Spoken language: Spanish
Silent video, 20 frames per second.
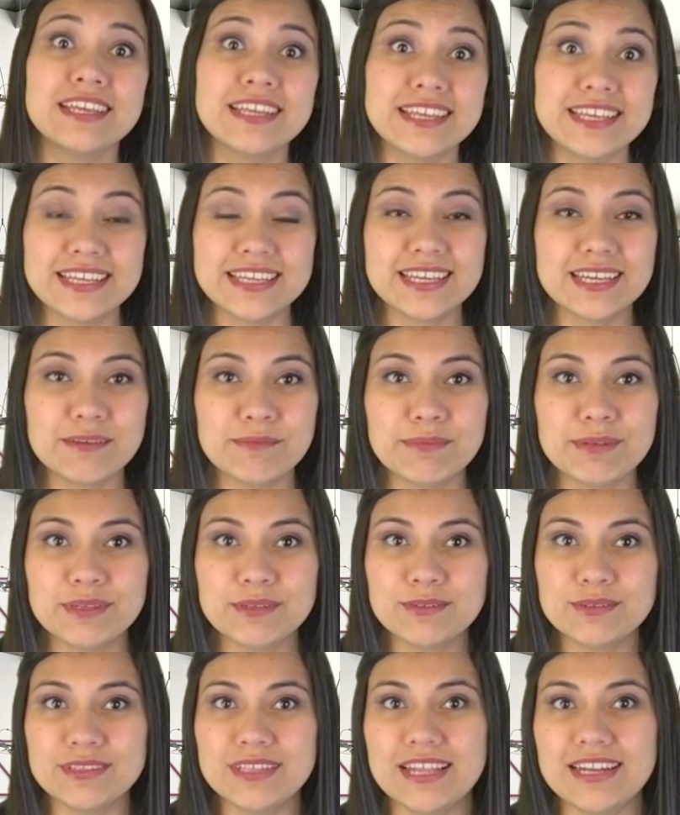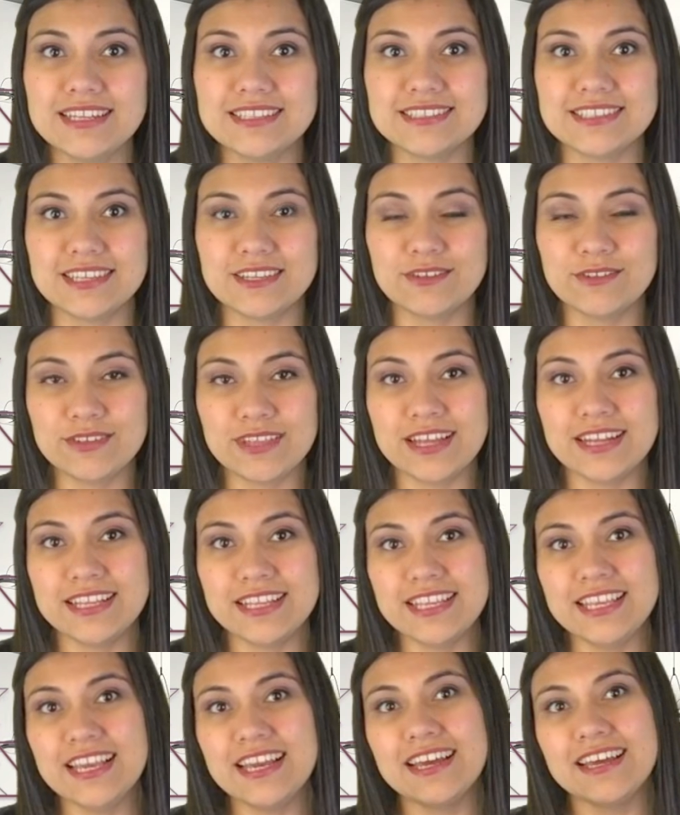y qué pregunta les
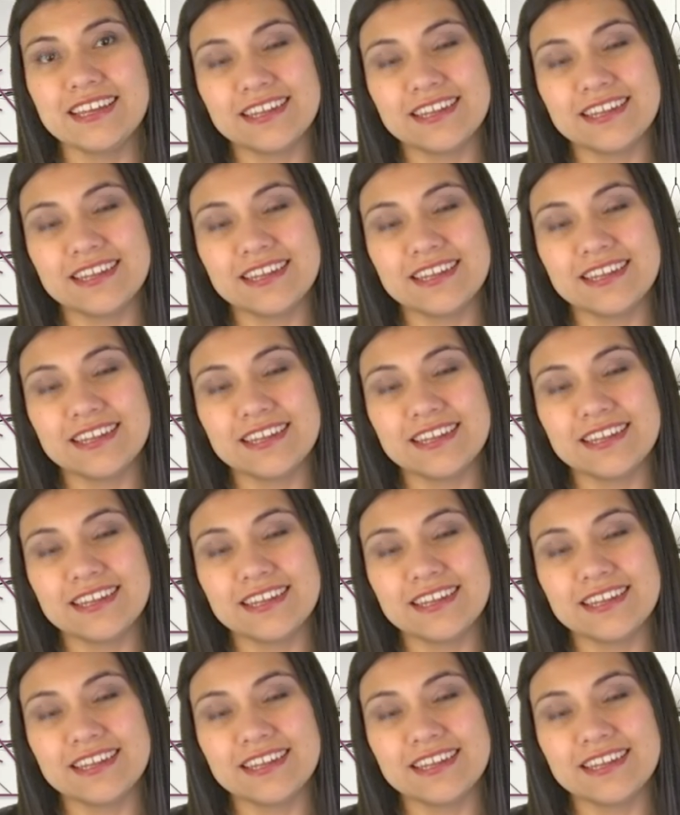ayudaría